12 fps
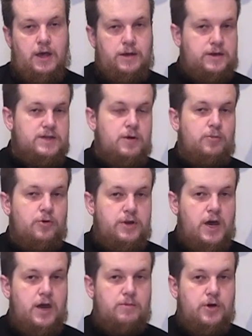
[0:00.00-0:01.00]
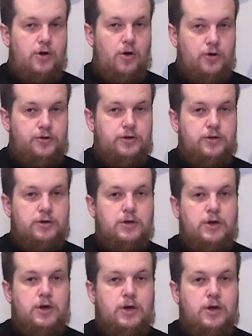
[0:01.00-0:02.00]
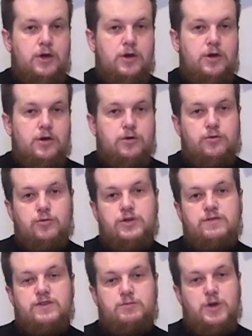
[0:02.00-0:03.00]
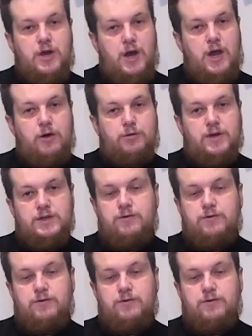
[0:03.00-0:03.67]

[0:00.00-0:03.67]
Nie zapominajmy o tych, którzy wspierają nas